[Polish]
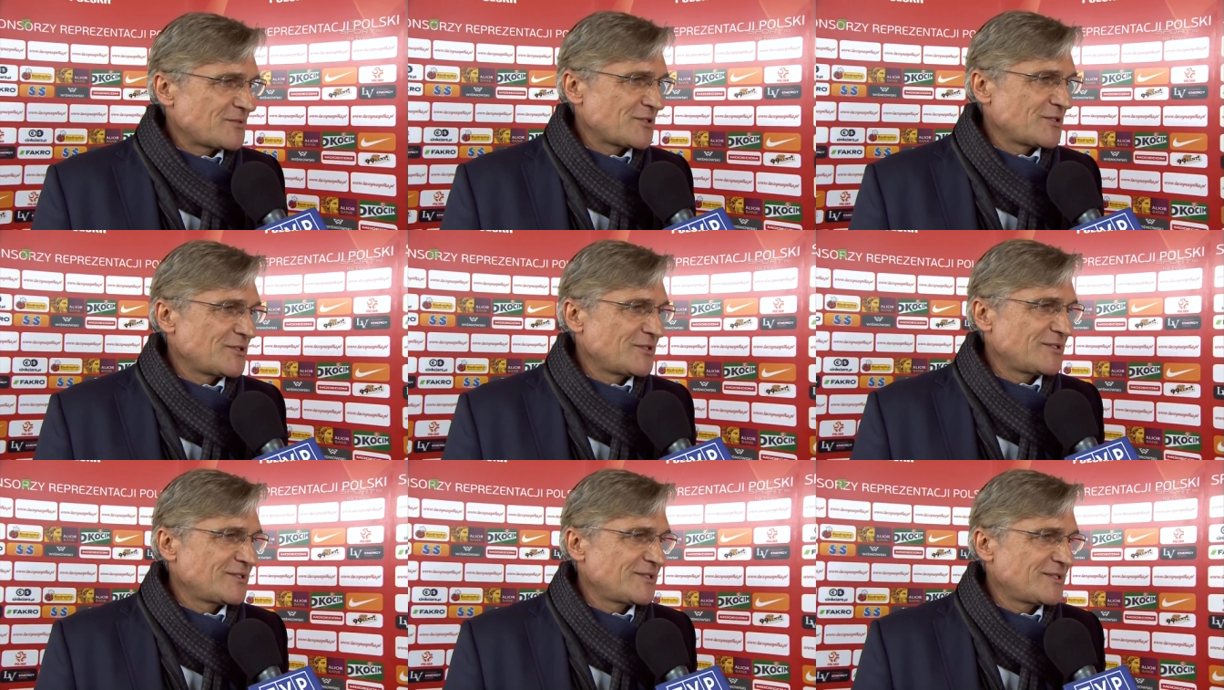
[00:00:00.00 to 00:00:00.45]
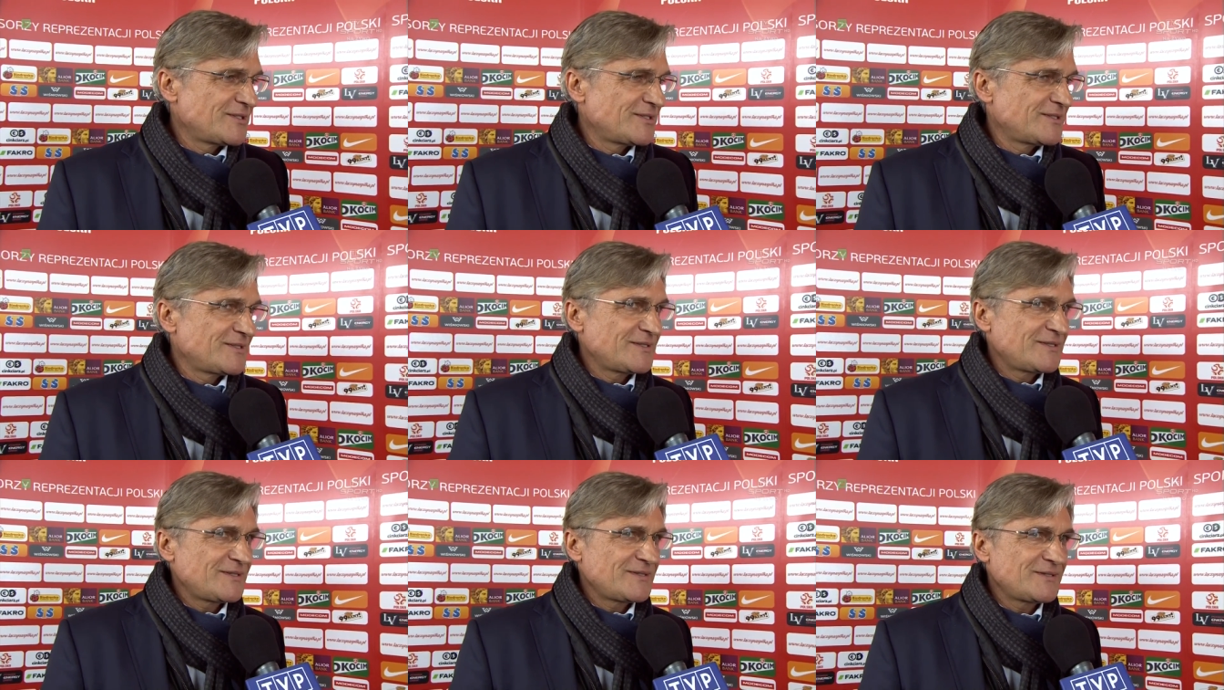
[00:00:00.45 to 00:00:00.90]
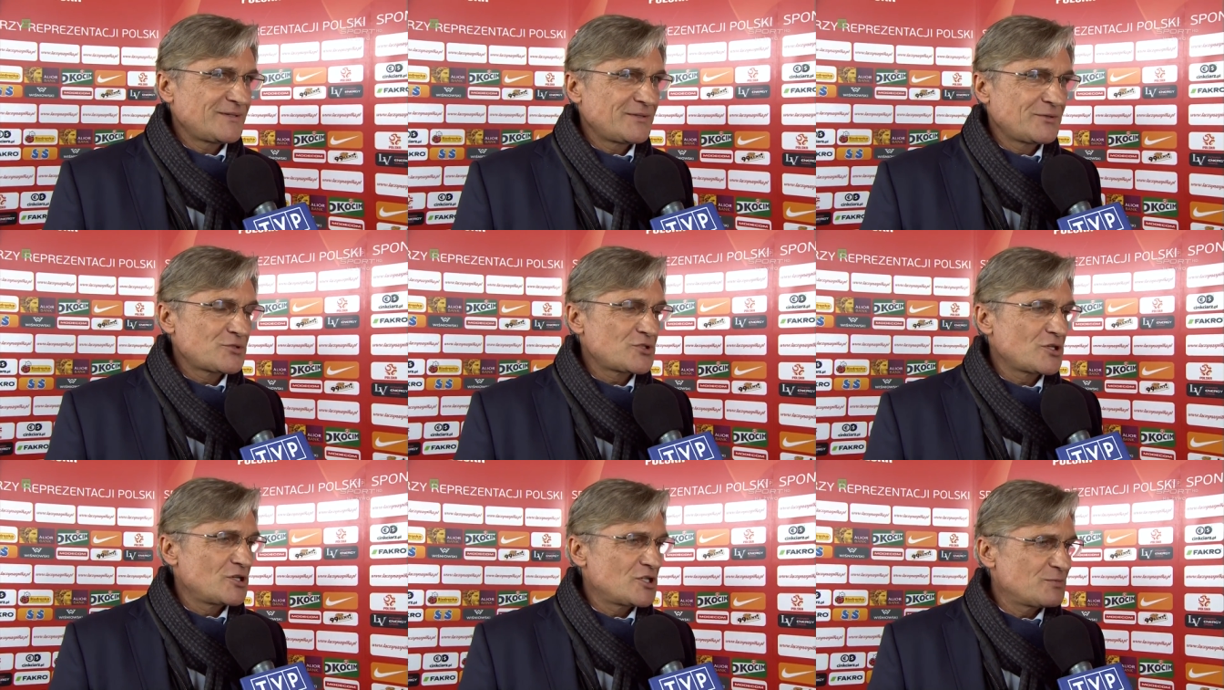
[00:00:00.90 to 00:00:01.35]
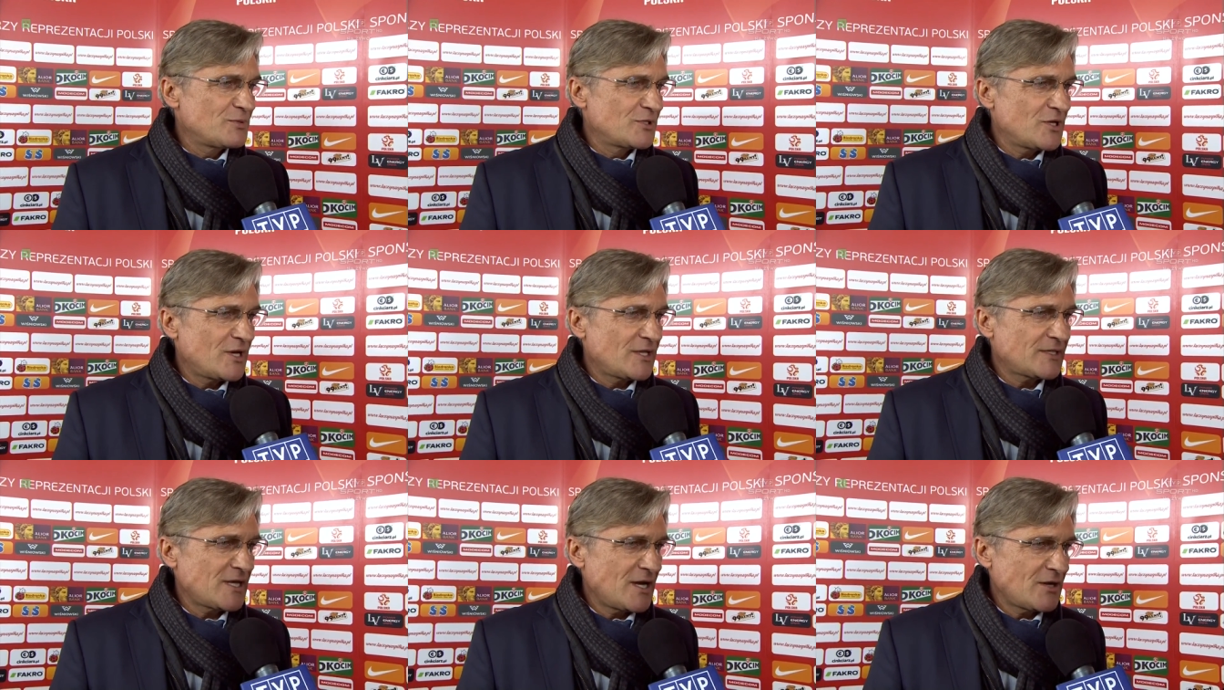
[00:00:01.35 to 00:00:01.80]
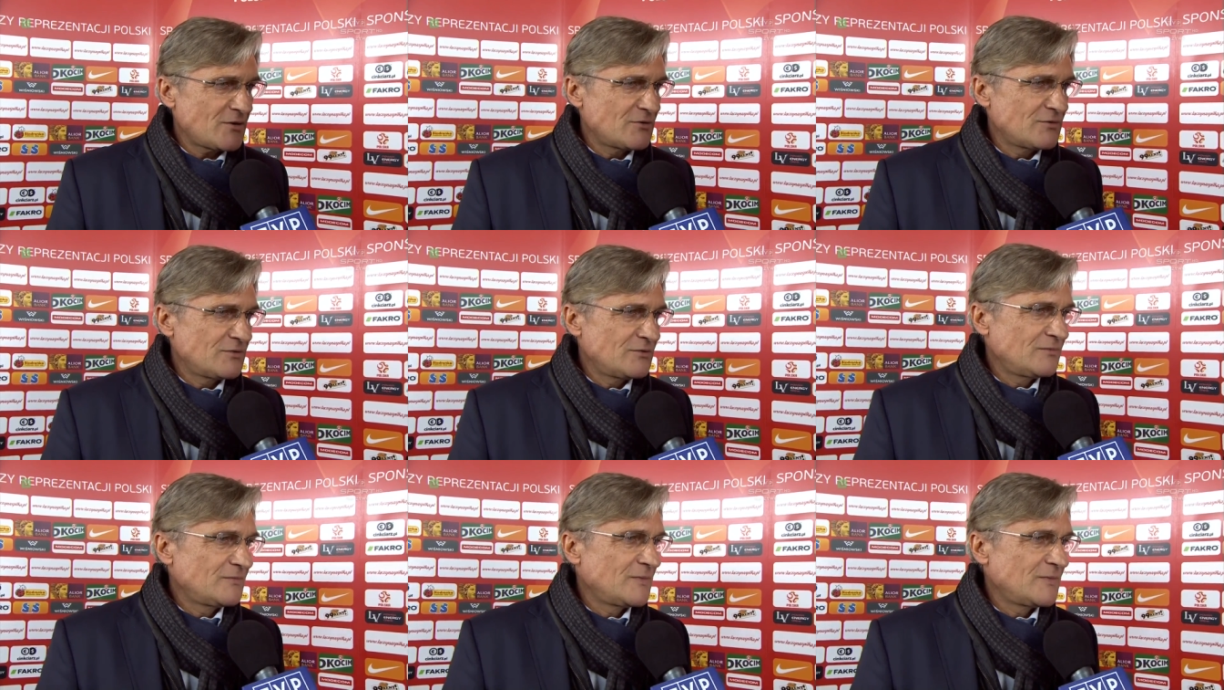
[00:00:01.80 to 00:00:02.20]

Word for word: czyli ruszyliśmy do ataku,